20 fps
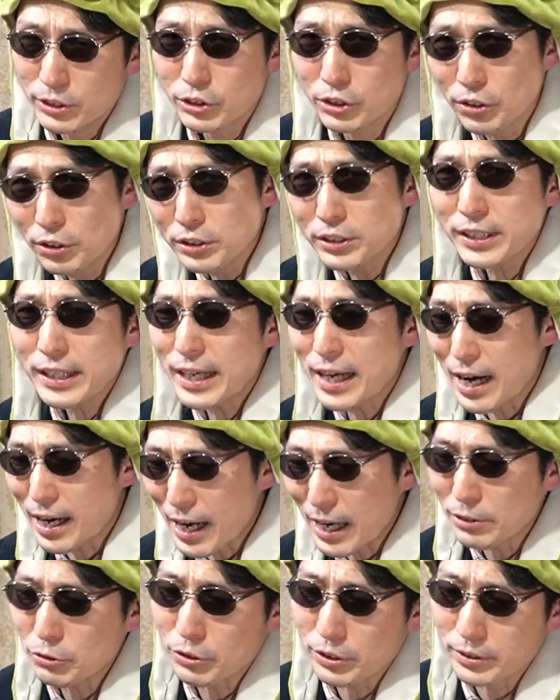その次が
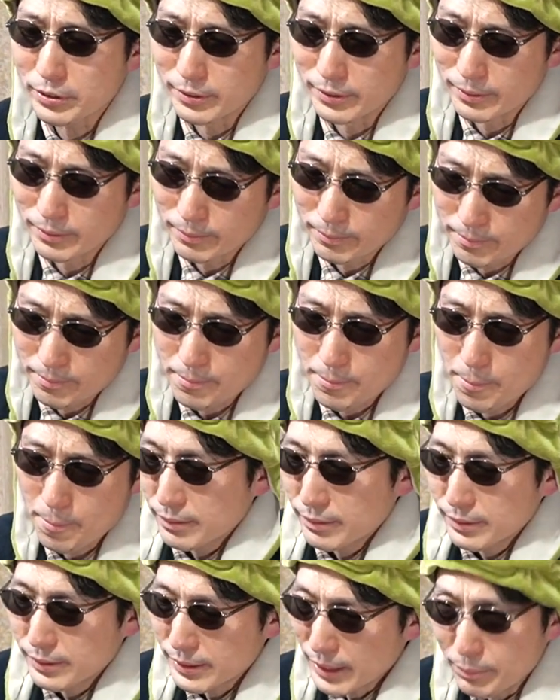香取君
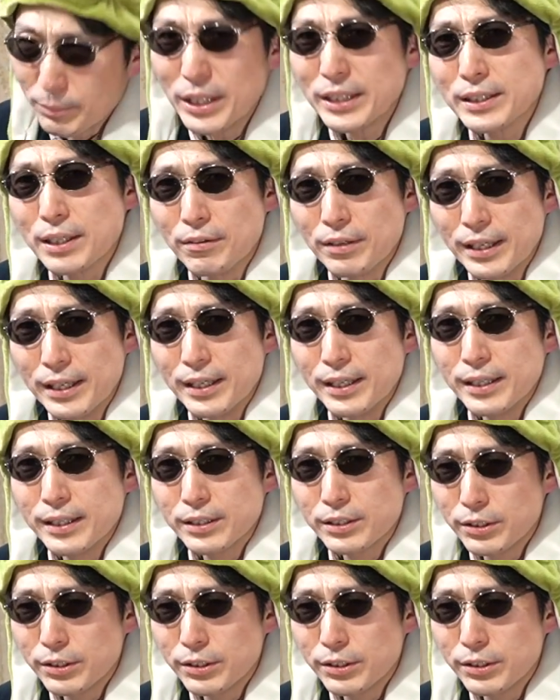さあ皆さんはね